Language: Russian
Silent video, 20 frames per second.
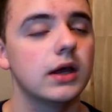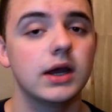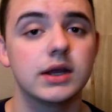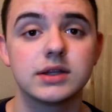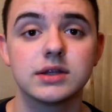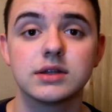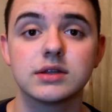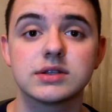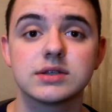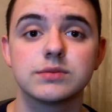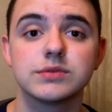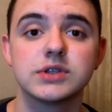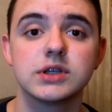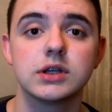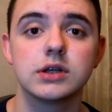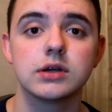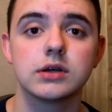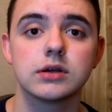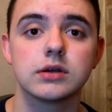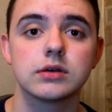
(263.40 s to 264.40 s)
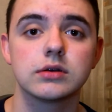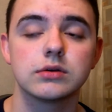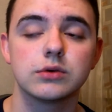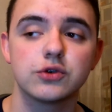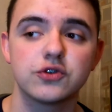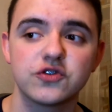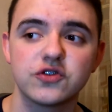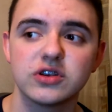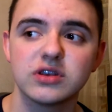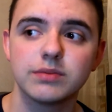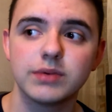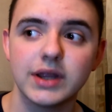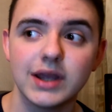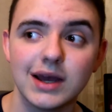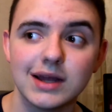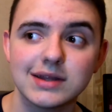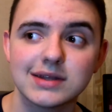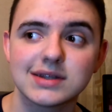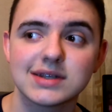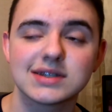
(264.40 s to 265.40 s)
это на самом деле очень
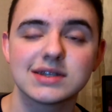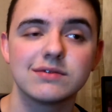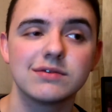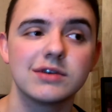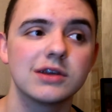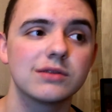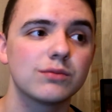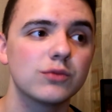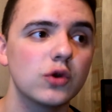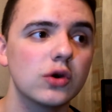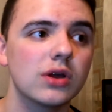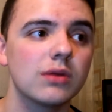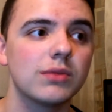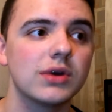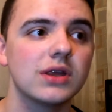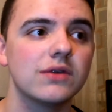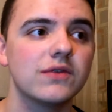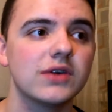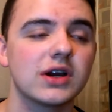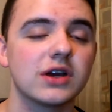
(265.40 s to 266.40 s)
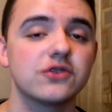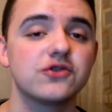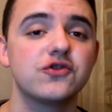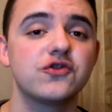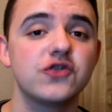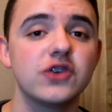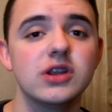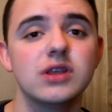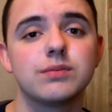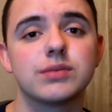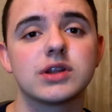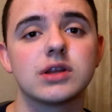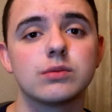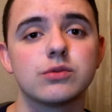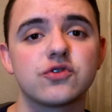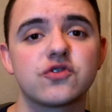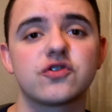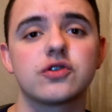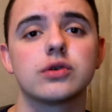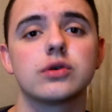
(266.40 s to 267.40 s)
неприятно, доставляет много болевых ощущений,
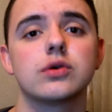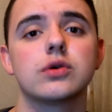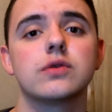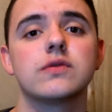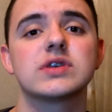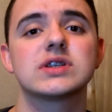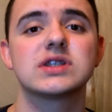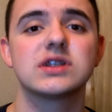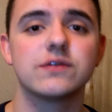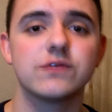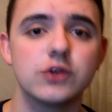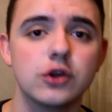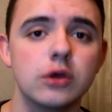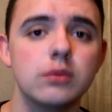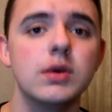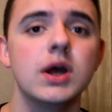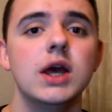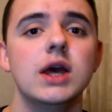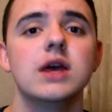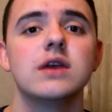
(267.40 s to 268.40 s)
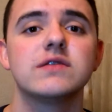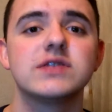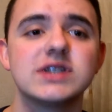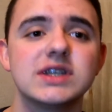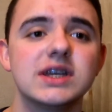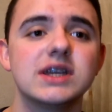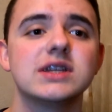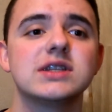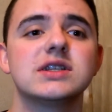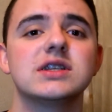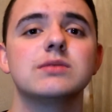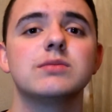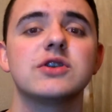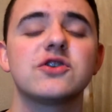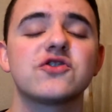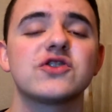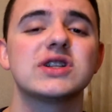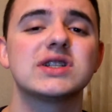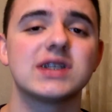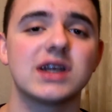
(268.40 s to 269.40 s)
потому что в основном все эти
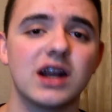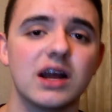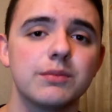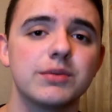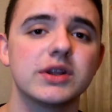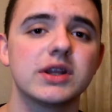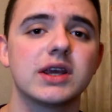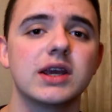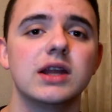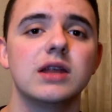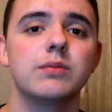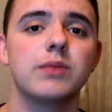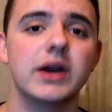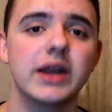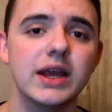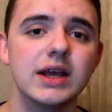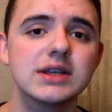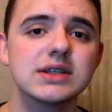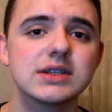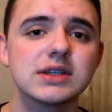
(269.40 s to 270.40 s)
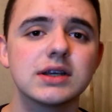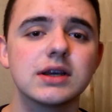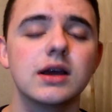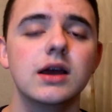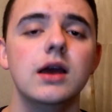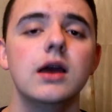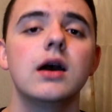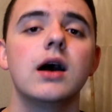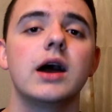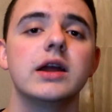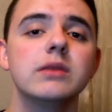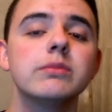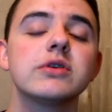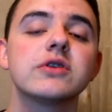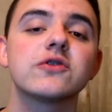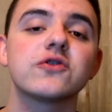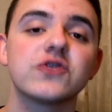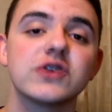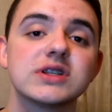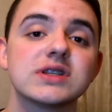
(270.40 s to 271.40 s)
небольшие царапинки или порезы, они
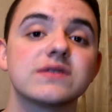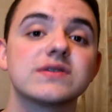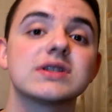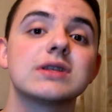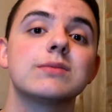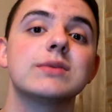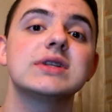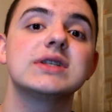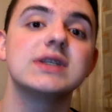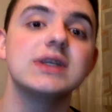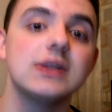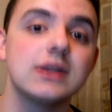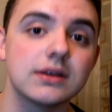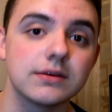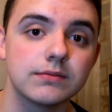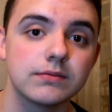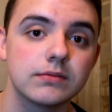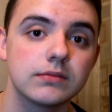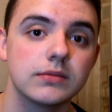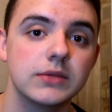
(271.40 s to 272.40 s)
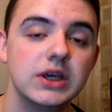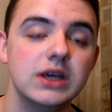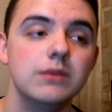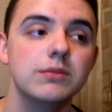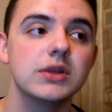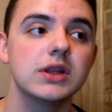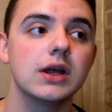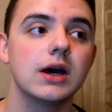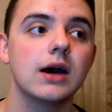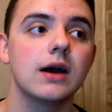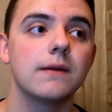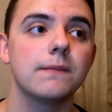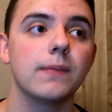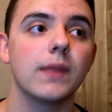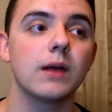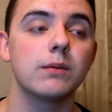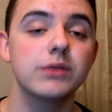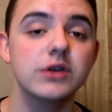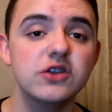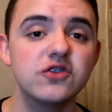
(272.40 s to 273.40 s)
превращаются в стоматиты. именно
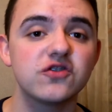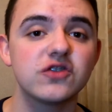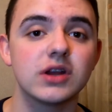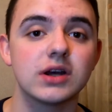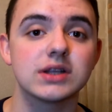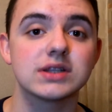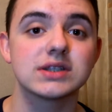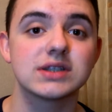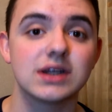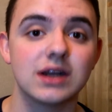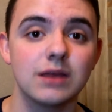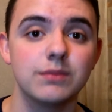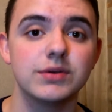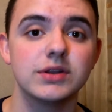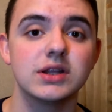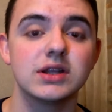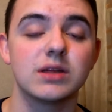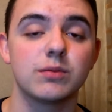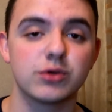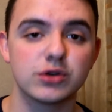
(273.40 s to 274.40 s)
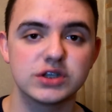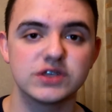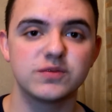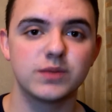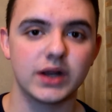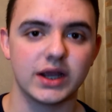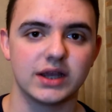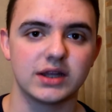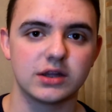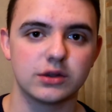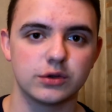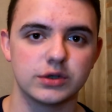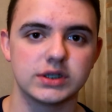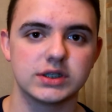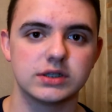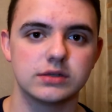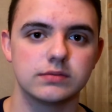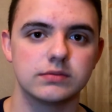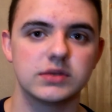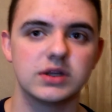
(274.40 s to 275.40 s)
обычно царапины напротив брекета, то
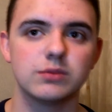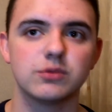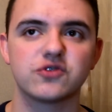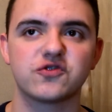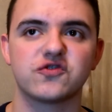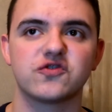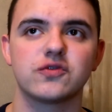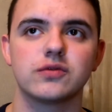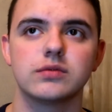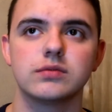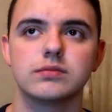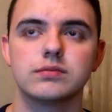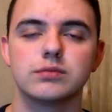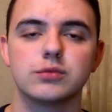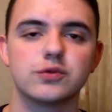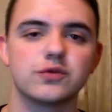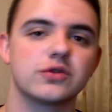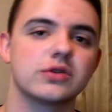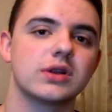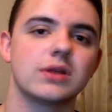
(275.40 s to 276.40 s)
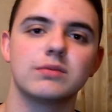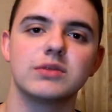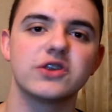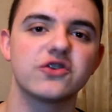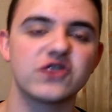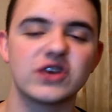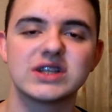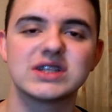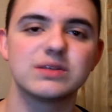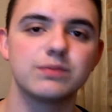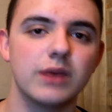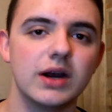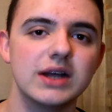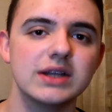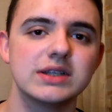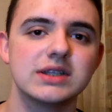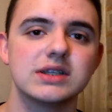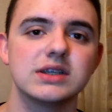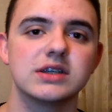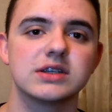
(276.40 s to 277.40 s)
есть ты можешь э, мог там лежать
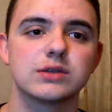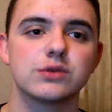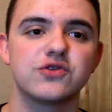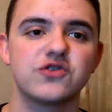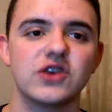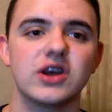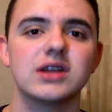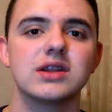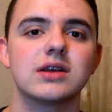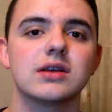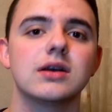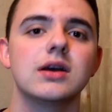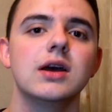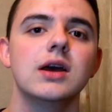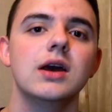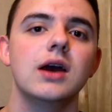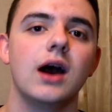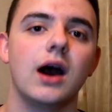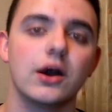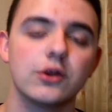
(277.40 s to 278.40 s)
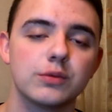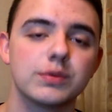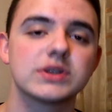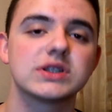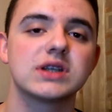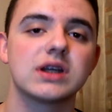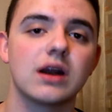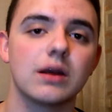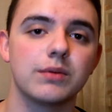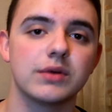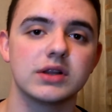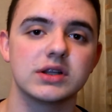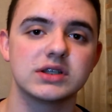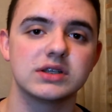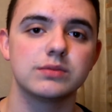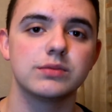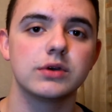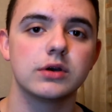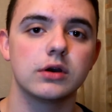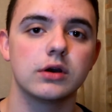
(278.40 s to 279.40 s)
спать и случайно оно поцарапало
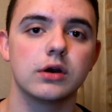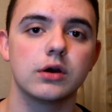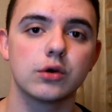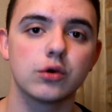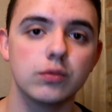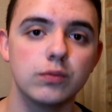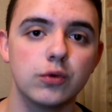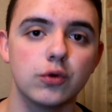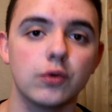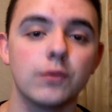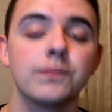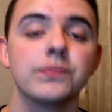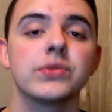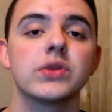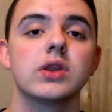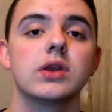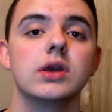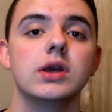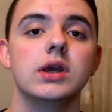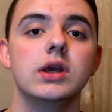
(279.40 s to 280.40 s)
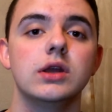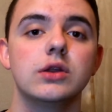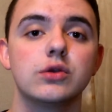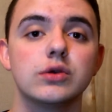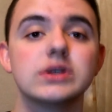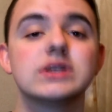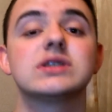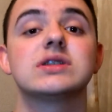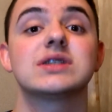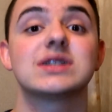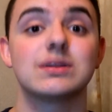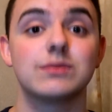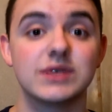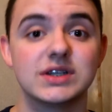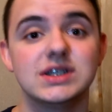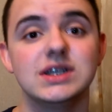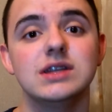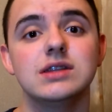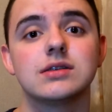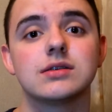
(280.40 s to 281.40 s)
тебе губу. И то есть
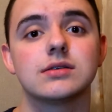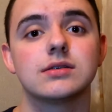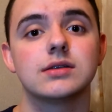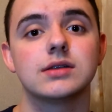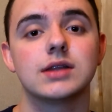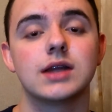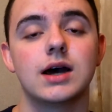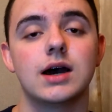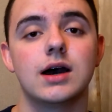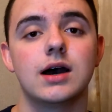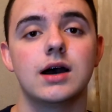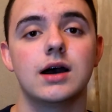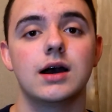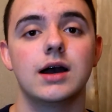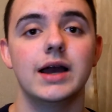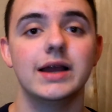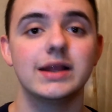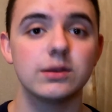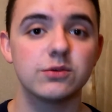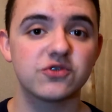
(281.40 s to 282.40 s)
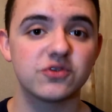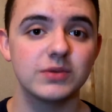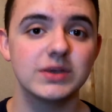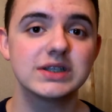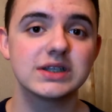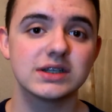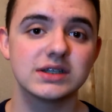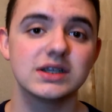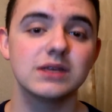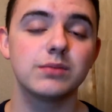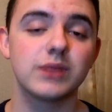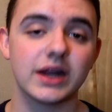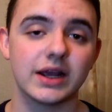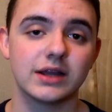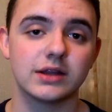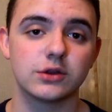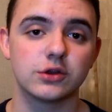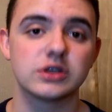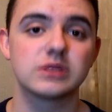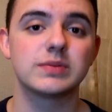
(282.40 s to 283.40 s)
стоматит на этом же месте, где и
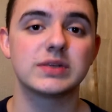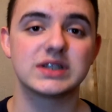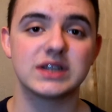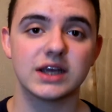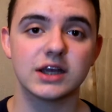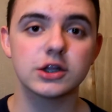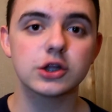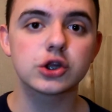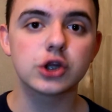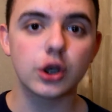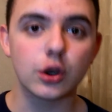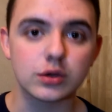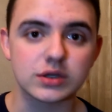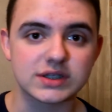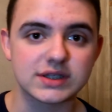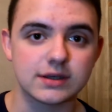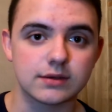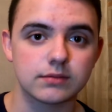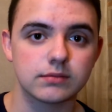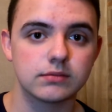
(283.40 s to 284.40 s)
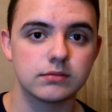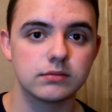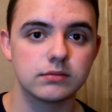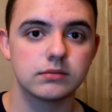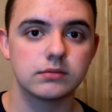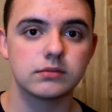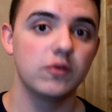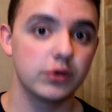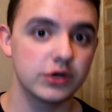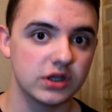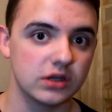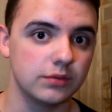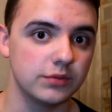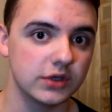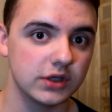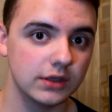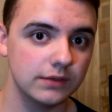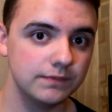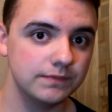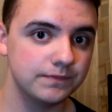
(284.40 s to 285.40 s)
брекет, то есть постоянно трется. Вы поняли
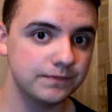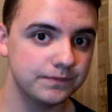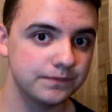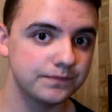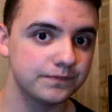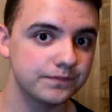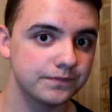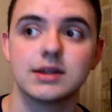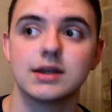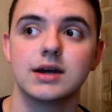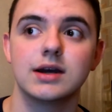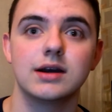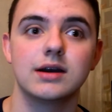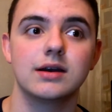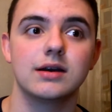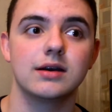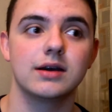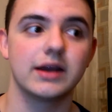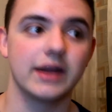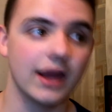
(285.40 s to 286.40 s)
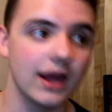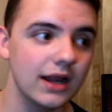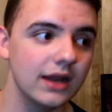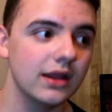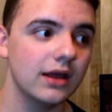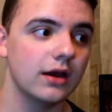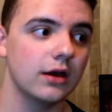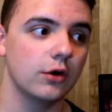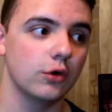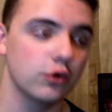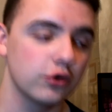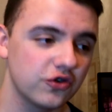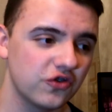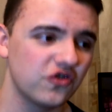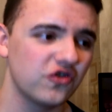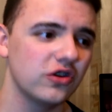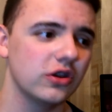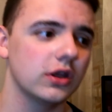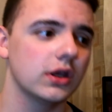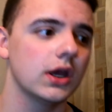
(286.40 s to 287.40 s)
меня, да? Это реально
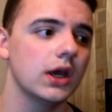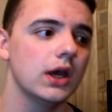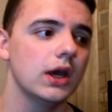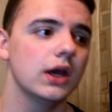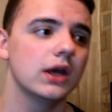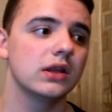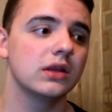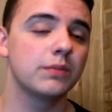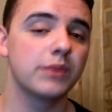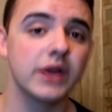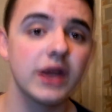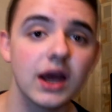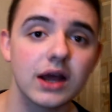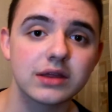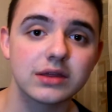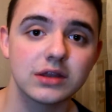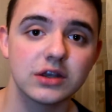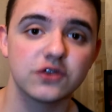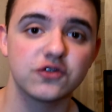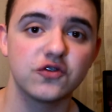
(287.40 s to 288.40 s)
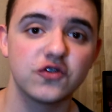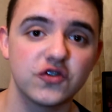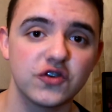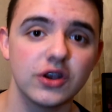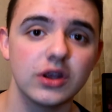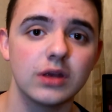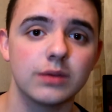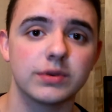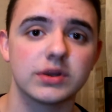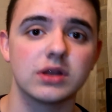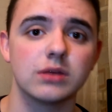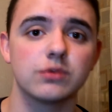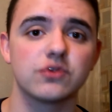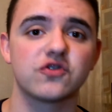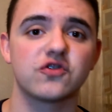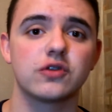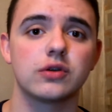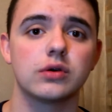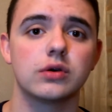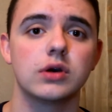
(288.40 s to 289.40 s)
очень неприятное ощущение, потому
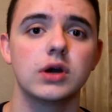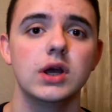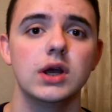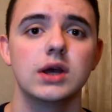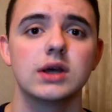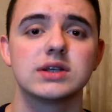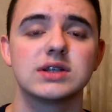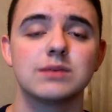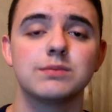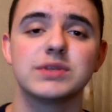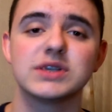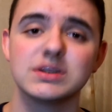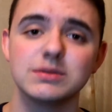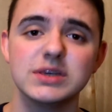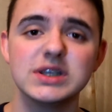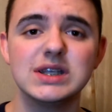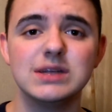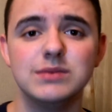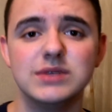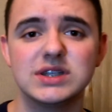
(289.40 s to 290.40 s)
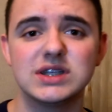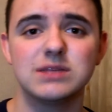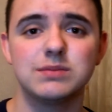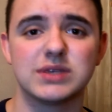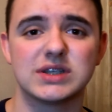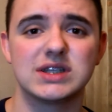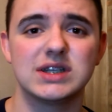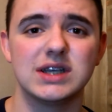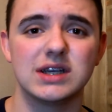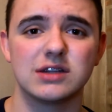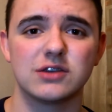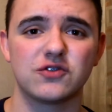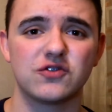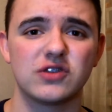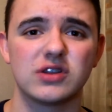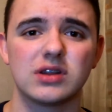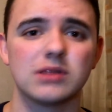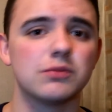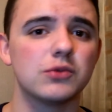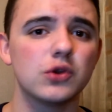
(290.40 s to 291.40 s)
что сам по себе стоматит постоянно
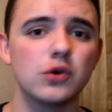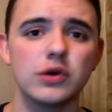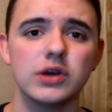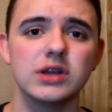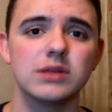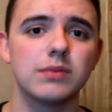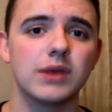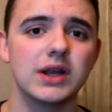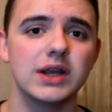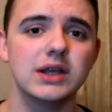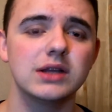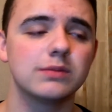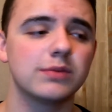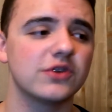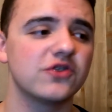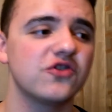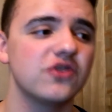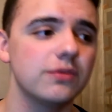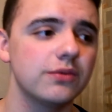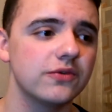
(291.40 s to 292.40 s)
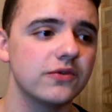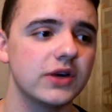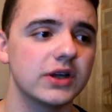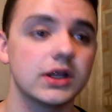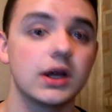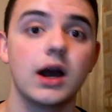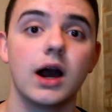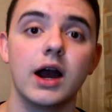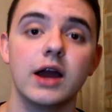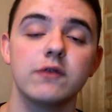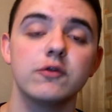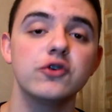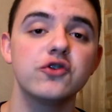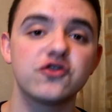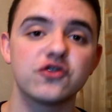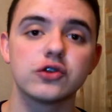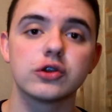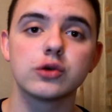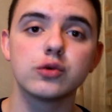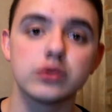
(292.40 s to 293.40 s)
что-то там ноет, болит, подщипивает, а его
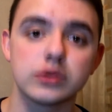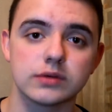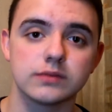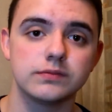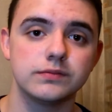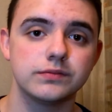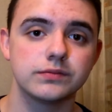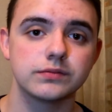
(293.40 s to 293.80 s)
еще друт.